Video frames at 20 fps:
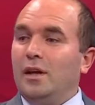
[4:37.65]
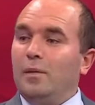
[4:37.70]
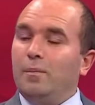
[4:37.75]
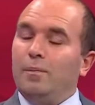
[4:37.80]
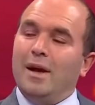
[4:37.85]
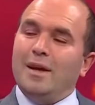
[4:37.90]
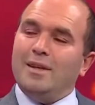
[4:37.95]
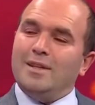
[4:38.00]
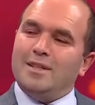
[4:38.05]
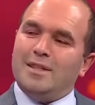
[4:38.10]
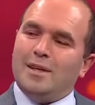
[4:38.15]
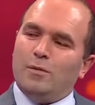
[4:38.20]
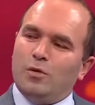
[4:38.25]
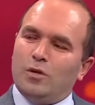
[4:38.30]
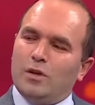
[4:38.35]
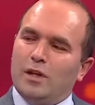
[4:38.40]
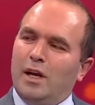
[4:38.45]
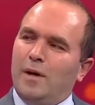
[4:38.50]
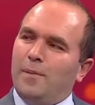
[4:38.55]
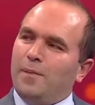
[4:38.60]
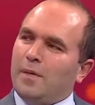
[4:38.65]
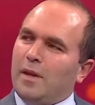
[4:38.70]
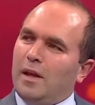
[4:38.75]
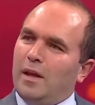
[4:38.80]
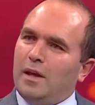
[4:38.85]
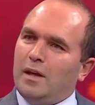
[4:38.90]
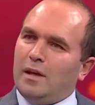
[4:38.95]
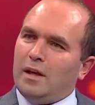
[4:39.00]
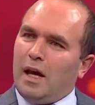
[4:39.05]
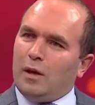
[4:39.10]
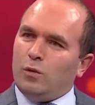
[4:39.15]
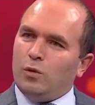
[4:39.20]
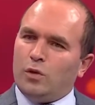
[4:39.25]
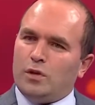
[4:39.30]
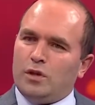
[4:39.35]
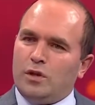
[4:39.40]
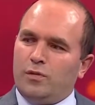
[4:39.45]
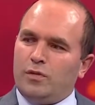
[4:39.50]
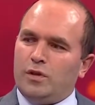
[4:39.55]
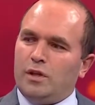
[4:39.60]
Ben işte burada yani Uğur
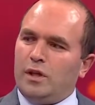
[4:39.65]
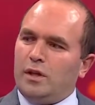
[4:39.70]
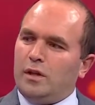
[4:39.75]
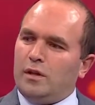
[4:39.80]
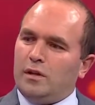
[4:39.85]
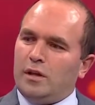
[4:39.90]
Çiftçi